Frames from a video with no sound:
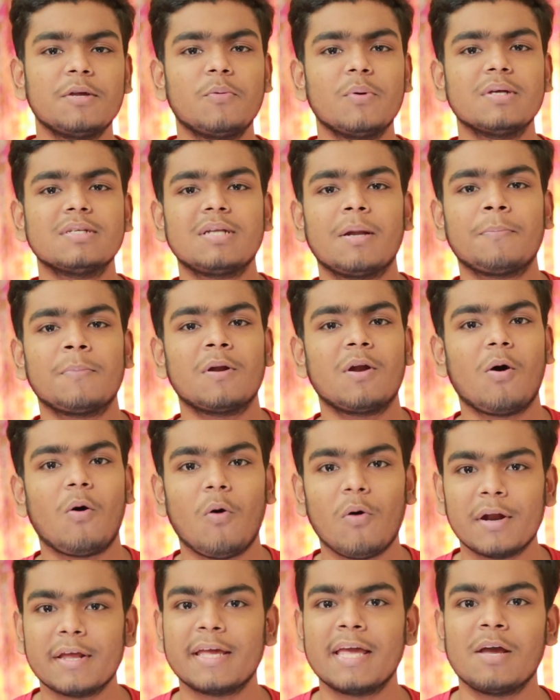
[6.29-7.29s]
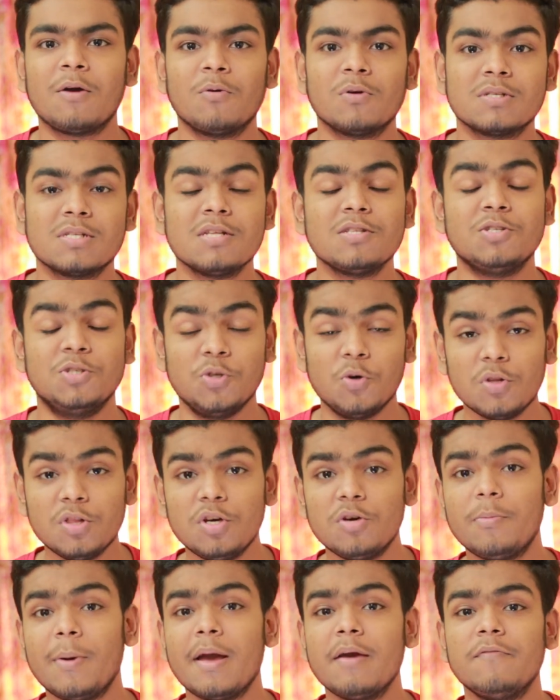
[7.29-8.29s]
রিকোয়েস্ট আপনারা অনেকেই করছেন
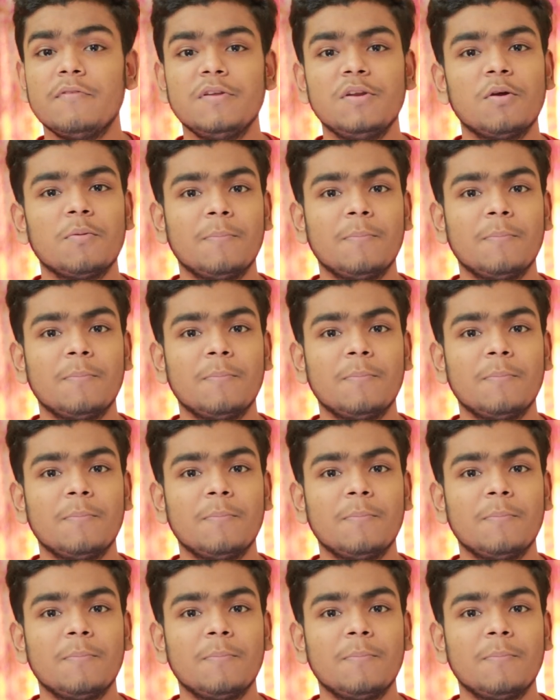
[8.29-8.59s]
যদিও বা এই